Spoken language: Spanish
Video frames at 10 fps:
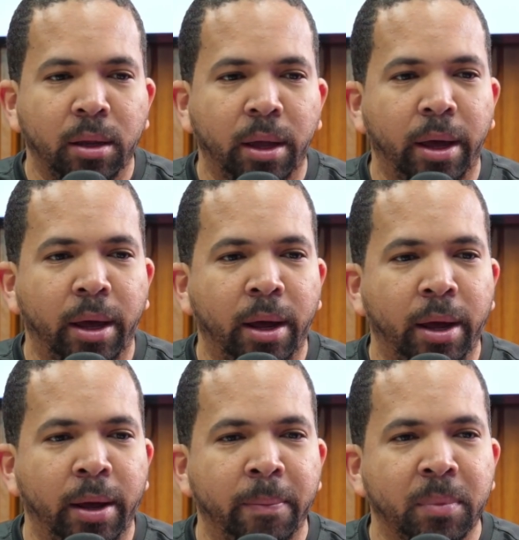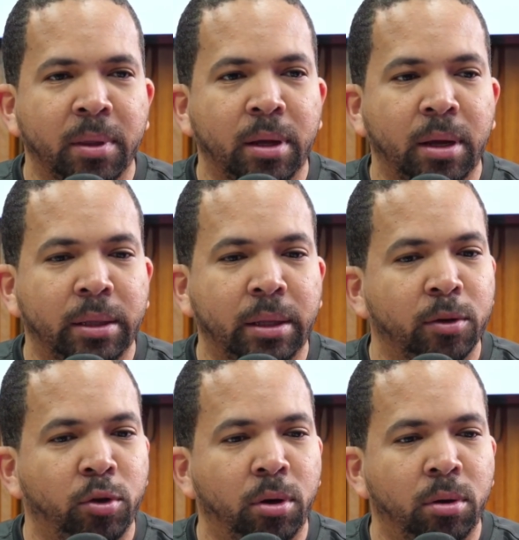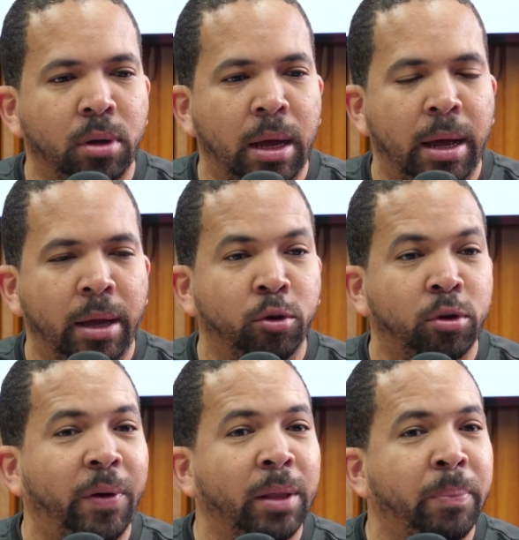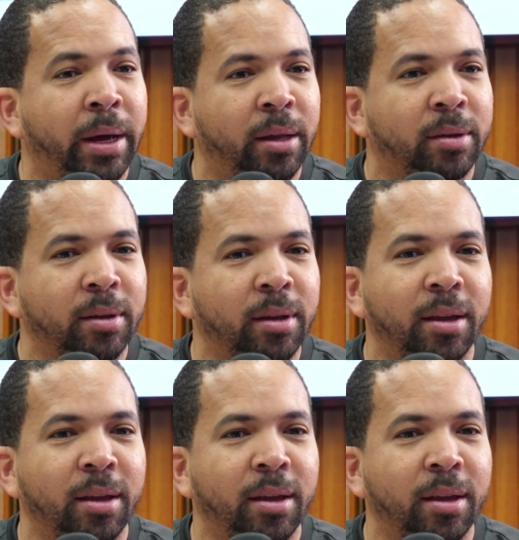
Eh, atención a Josafat Pérez.